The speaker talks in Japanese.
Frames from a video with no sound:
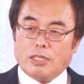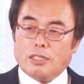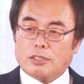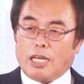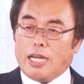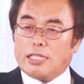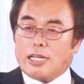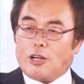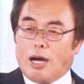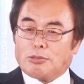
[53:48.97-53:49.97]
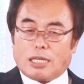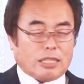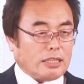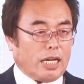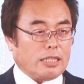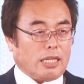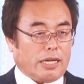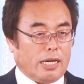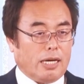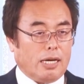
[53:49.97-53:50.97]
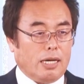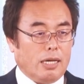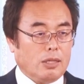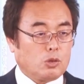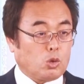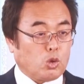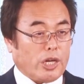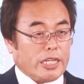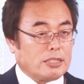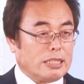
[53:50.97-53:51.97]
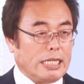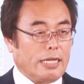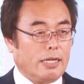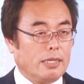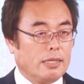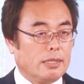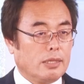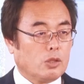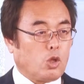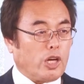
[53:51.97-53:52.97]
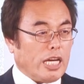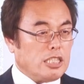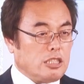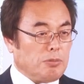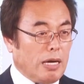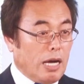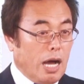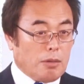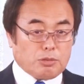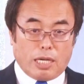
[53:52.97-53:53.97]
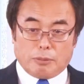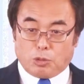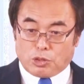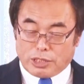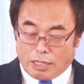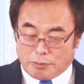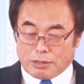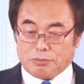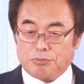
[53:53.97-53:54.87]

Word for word: セ霊の油断たれたら注がれずにそれが一番危ないものになります